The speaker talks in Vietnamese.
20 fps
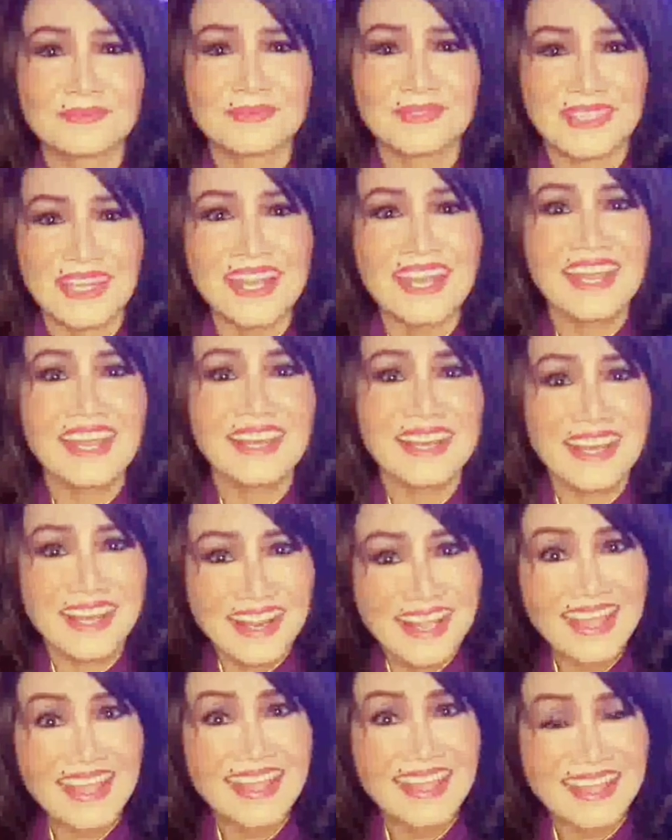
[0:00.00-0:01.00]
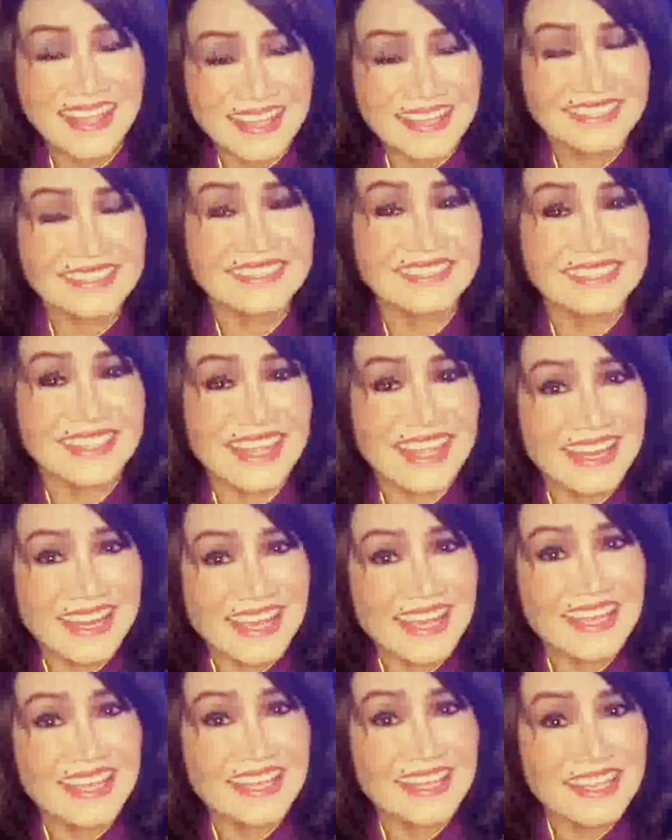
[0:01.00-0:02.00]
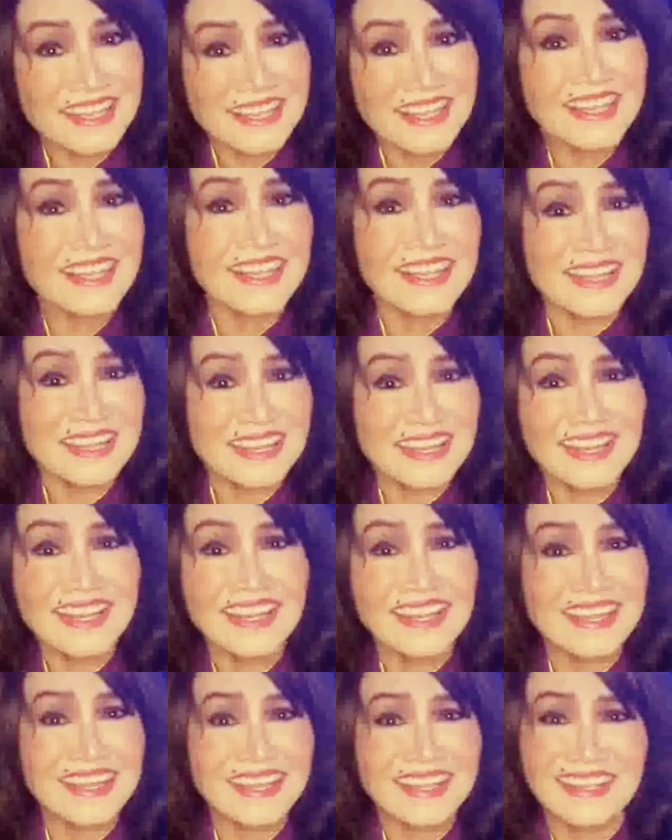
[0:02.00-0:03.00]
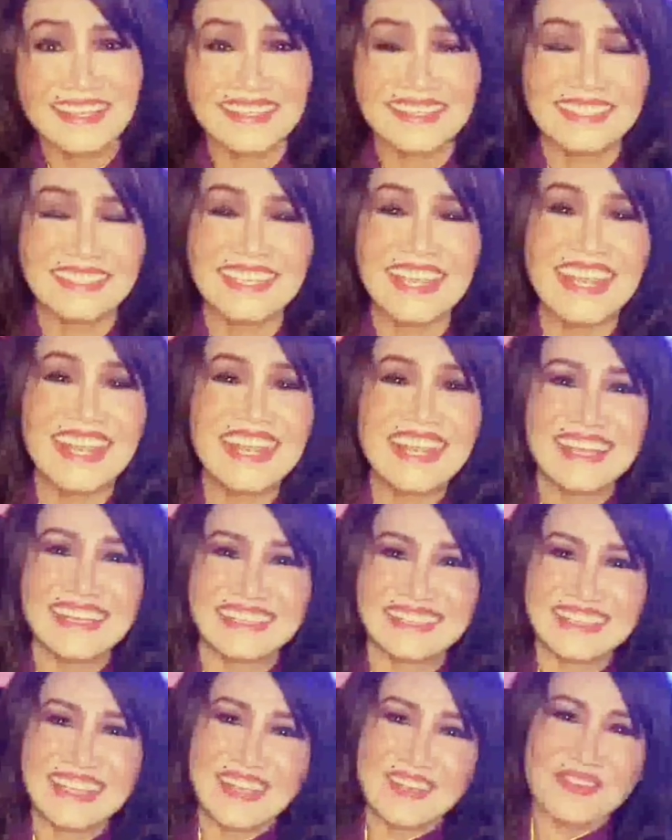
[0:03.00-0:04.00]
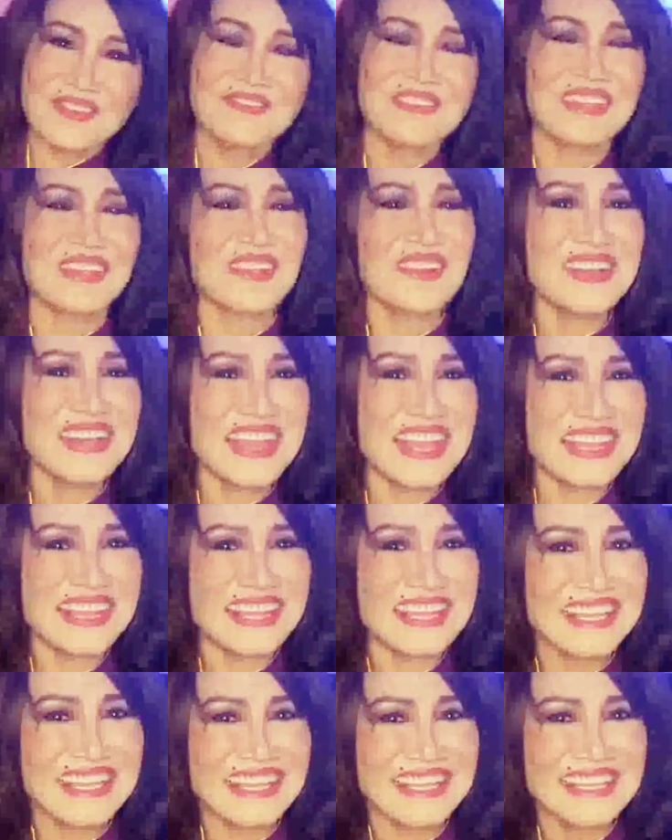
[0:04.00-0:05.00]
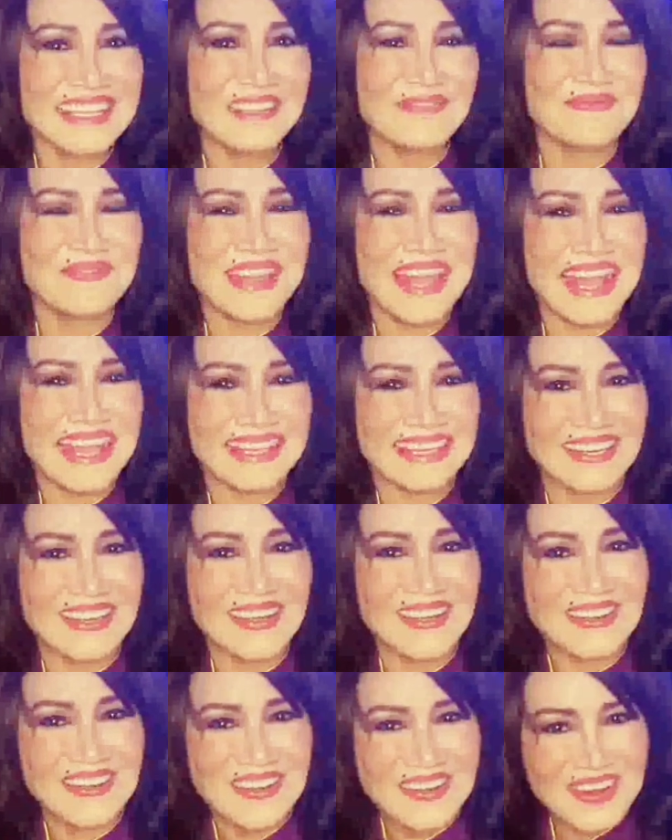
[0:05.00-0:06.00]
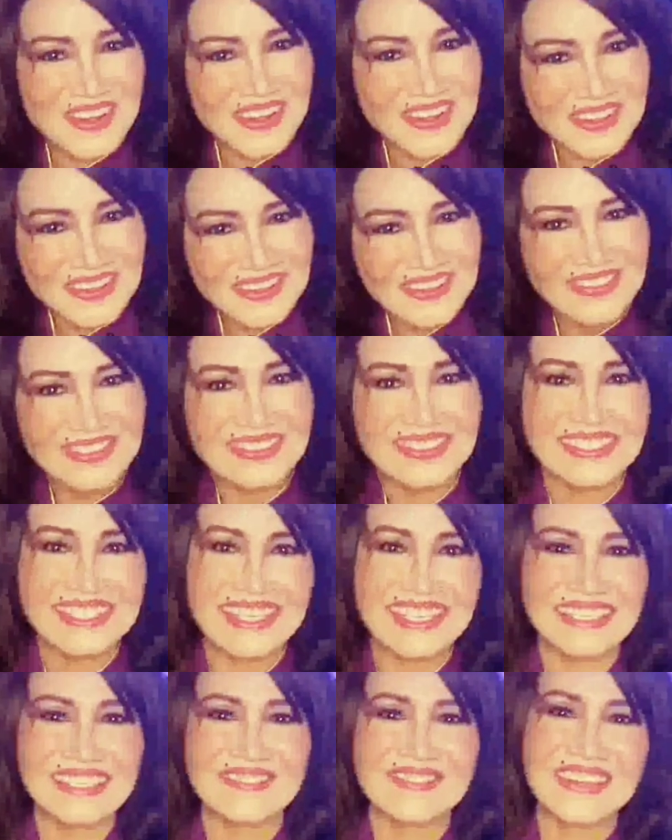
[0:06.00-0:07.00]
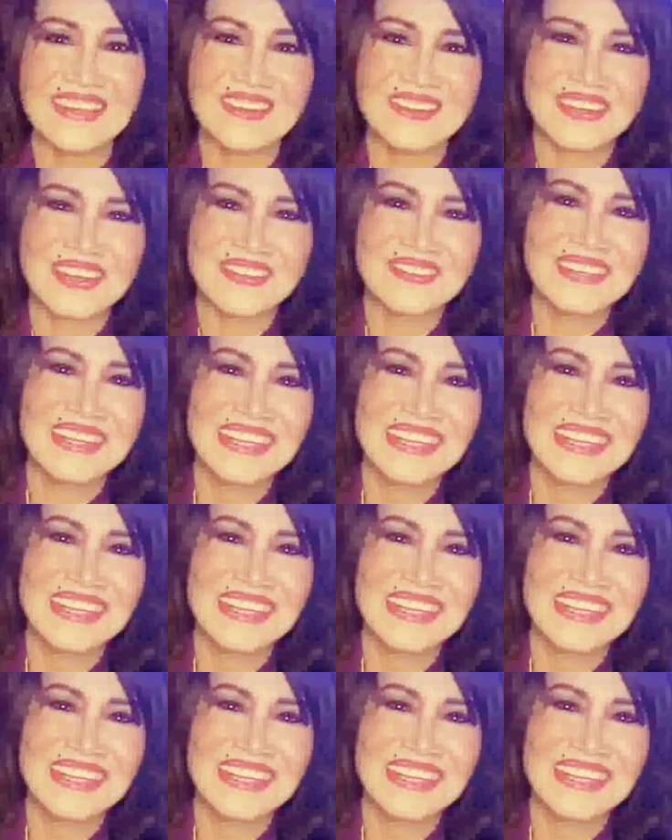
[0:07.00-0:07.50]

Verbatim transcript: da da da da da da da da quý vị có nghe cái cái nhịp nhạc đó nó chạy trong đầu không